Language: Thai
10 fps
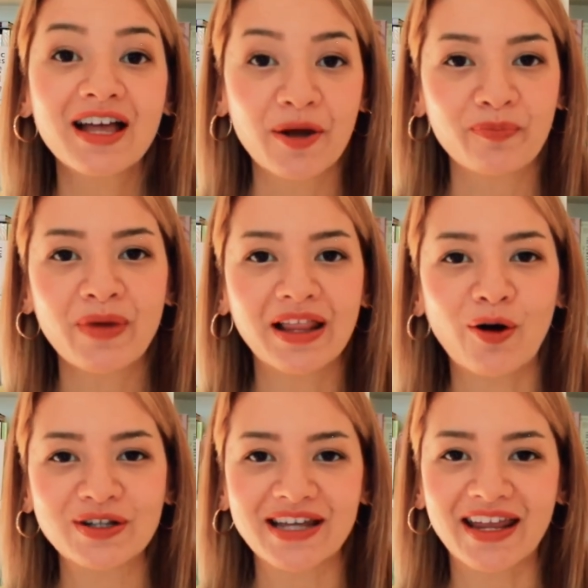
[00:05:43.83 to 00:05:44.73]
มาลอง
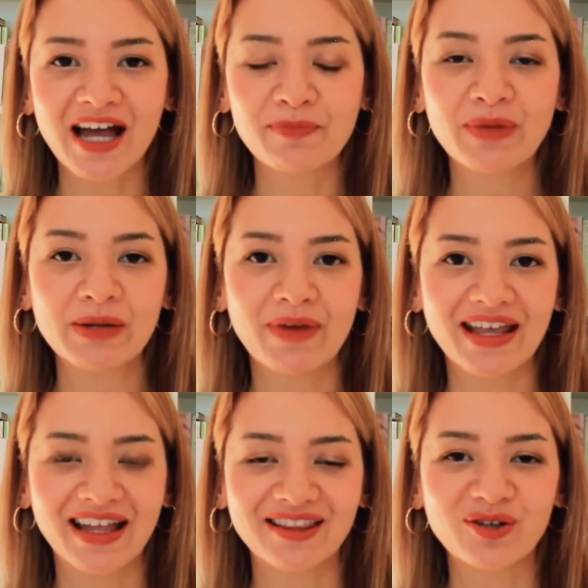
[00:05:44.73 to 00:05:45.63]
ใช้คำใหม่ๆ
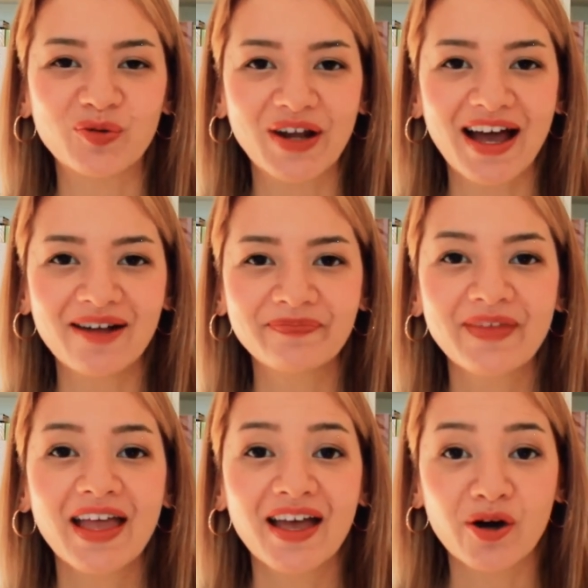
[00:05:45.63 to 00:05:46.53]
กันดูนะคะ
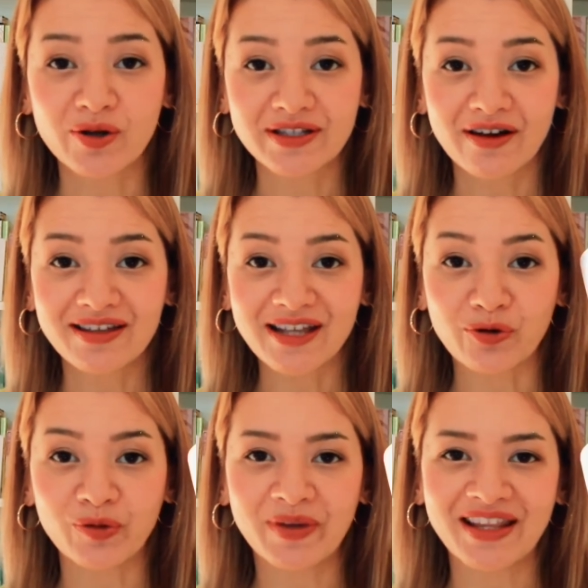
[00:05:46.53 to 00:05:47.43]
เพรซาร่าสั่งคุ
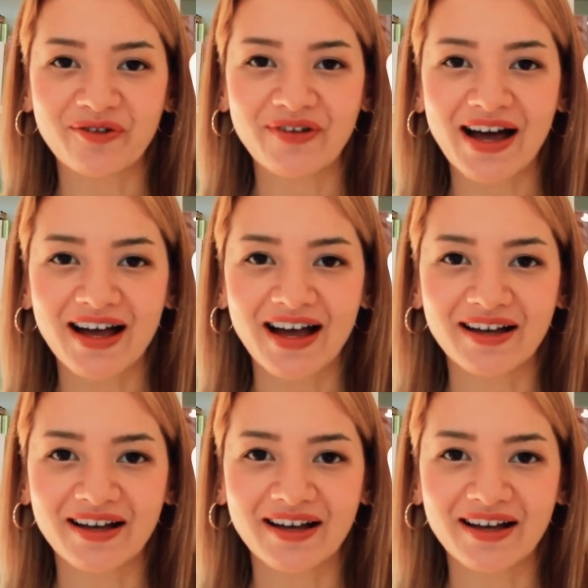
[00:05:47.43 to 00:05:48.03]
ณเป็นนางฟ้าค่ะ